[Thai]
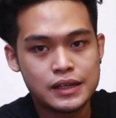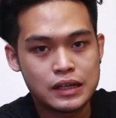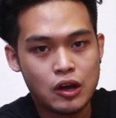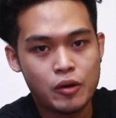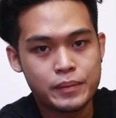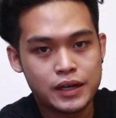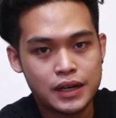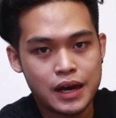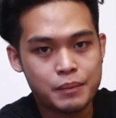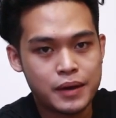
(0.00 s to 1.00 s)
อีกรอบหนึ่ง
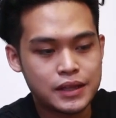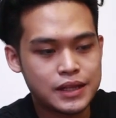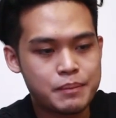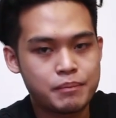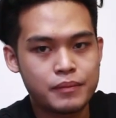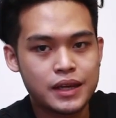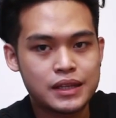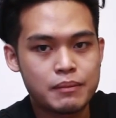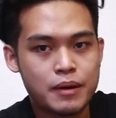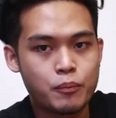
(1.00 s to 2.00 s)
นะครับให้เต็มให้
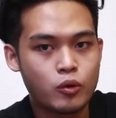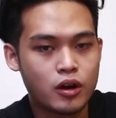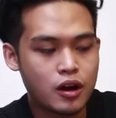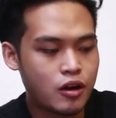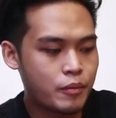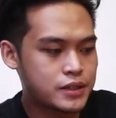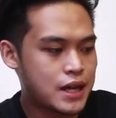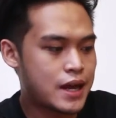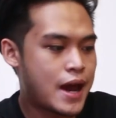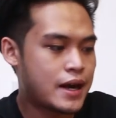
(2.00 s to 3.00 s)
เต็มกระปุกแล้วเราเอาไป
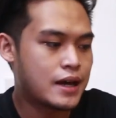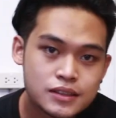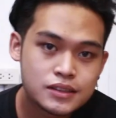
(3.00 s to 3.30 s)
ใช้ได้นะ